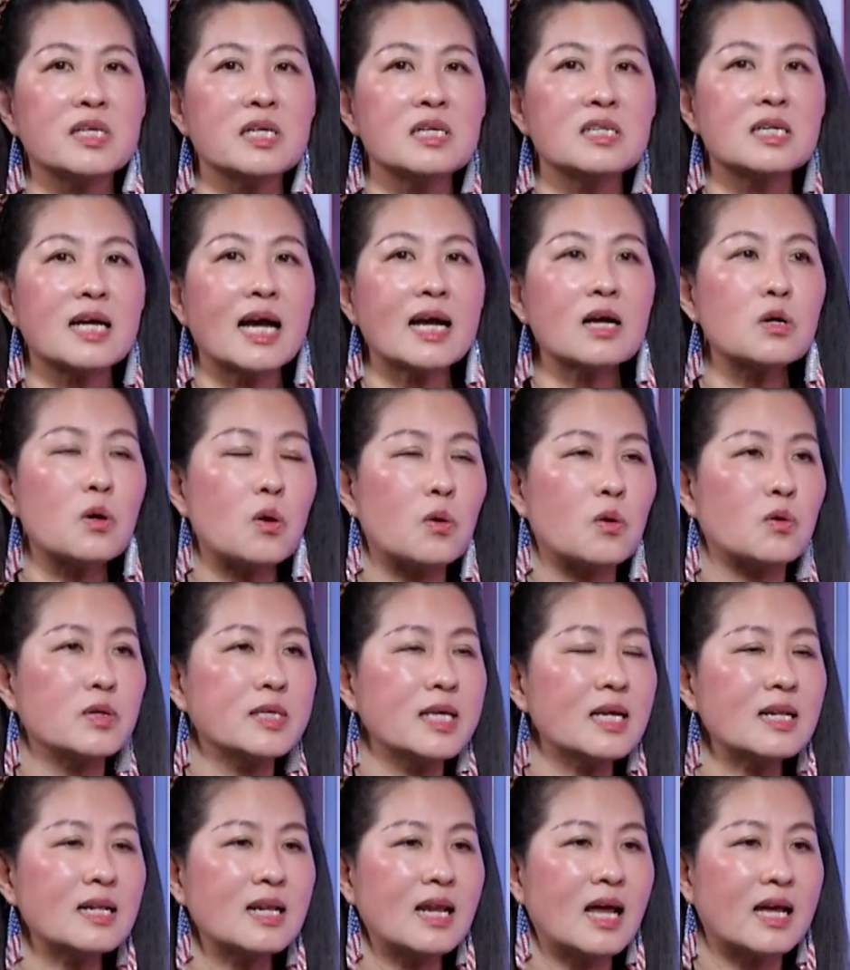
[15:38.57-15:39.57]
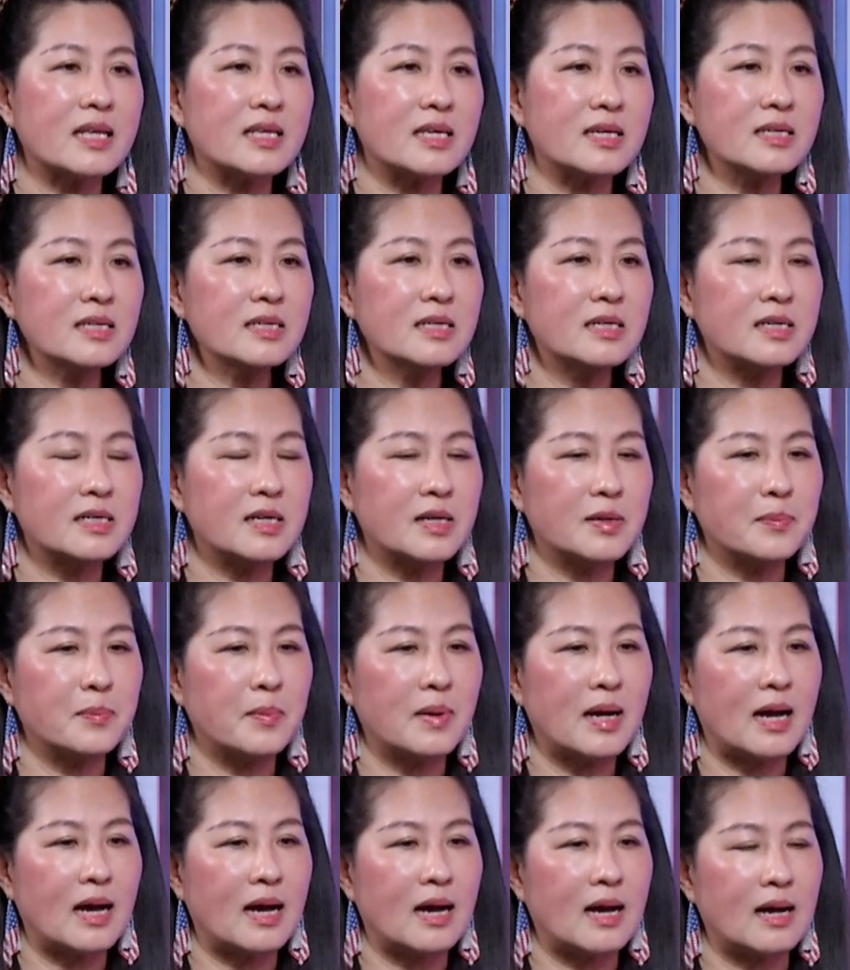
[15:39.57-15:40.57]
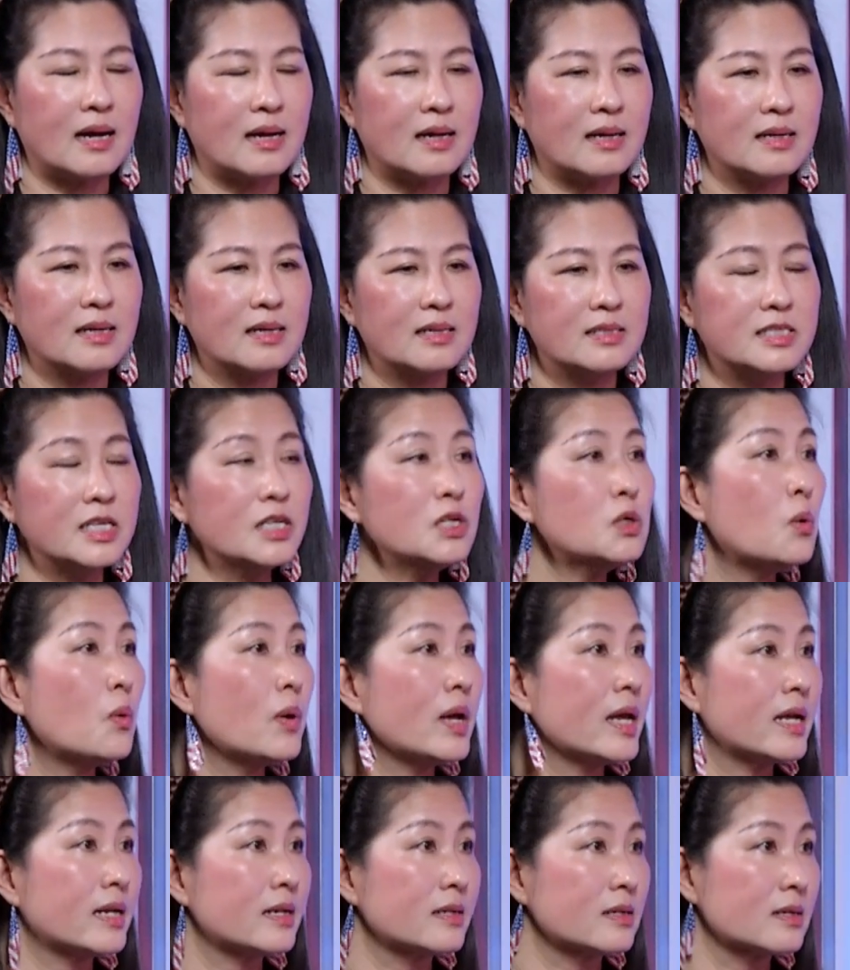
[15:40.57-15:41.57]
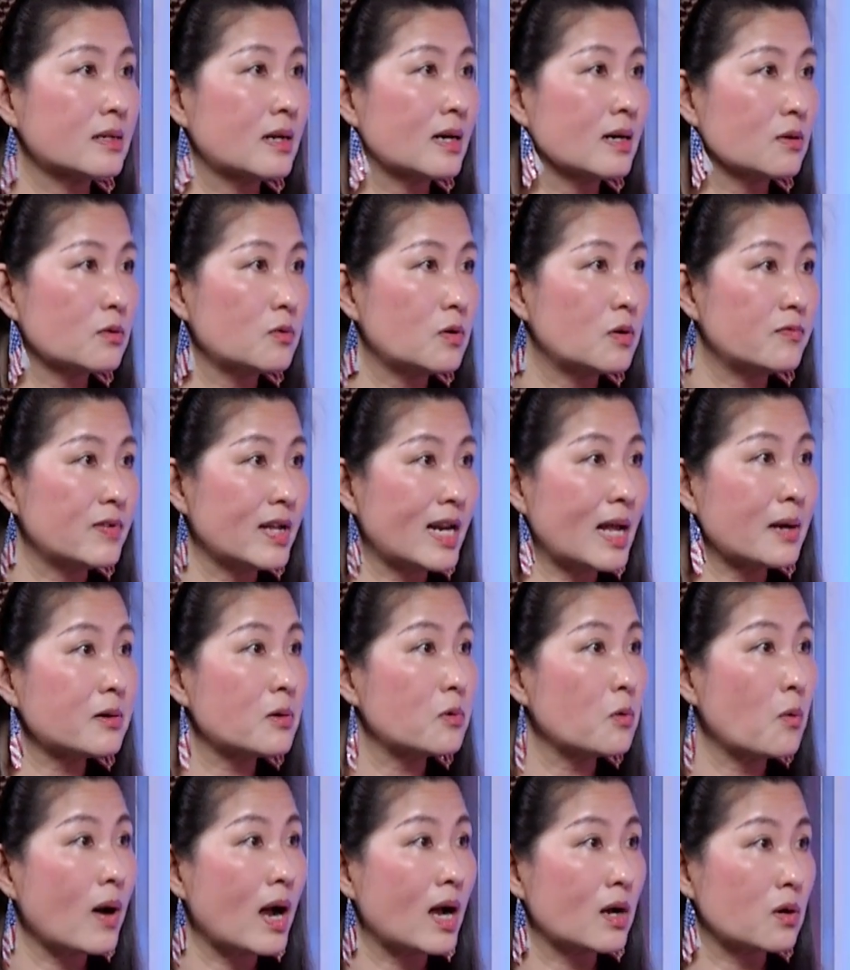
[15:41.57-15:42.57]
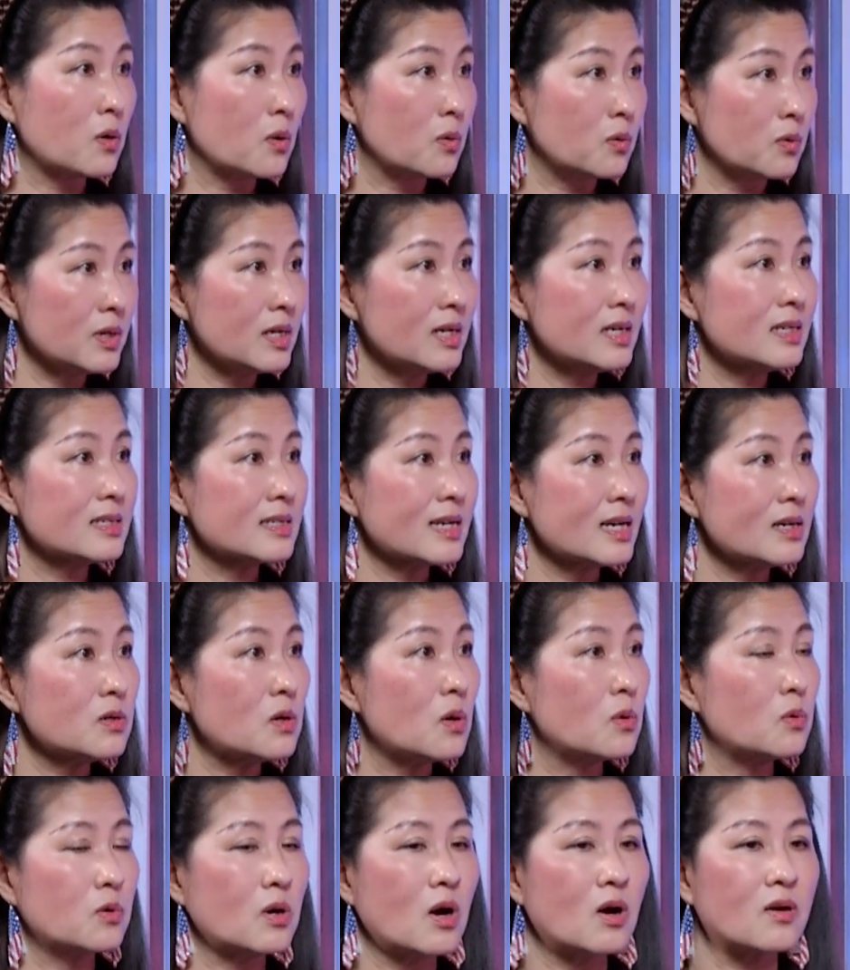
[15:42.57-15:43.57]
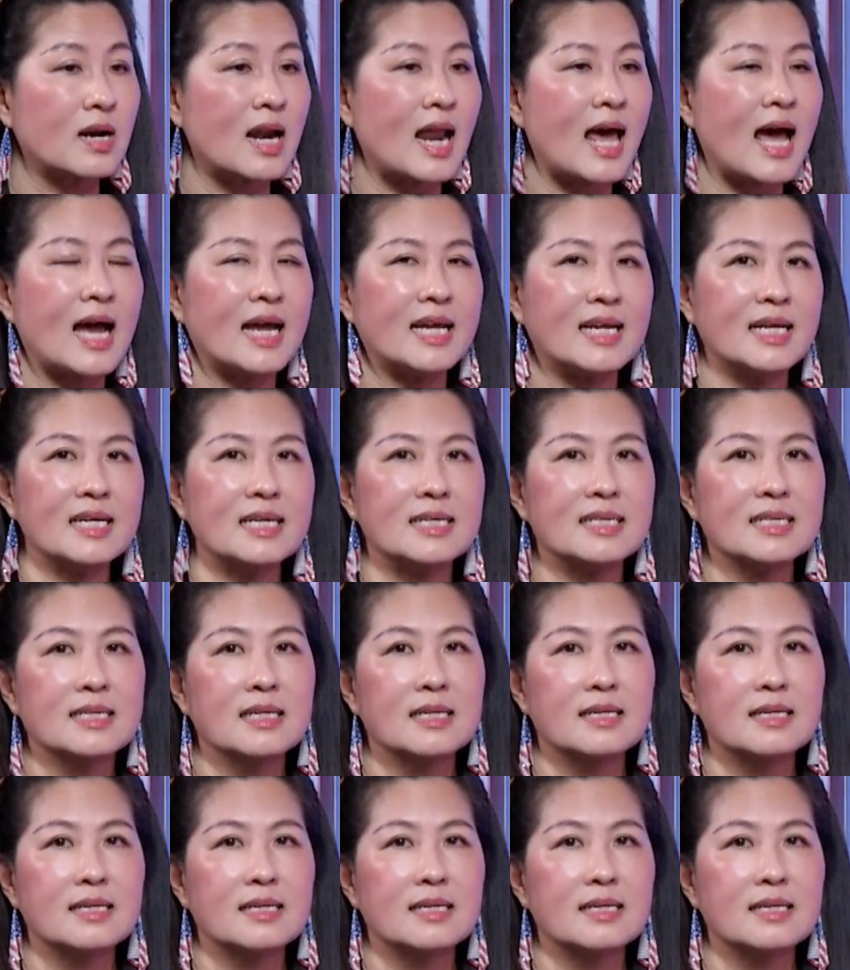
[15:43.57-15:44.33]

như các cụ nhất là những người mà chính quyền ờ, của Việt Nam Cộng Hòa cũ đó các cụ còn lại đó